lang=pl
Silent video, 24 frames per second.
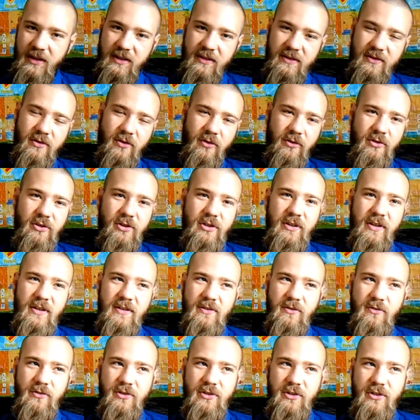Jest to roślina
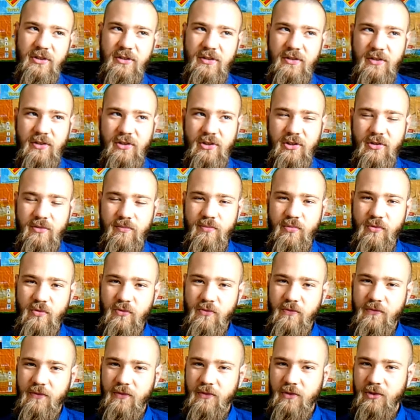z rodziny
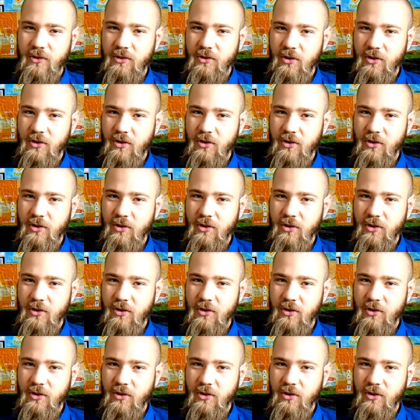skrzypów, y,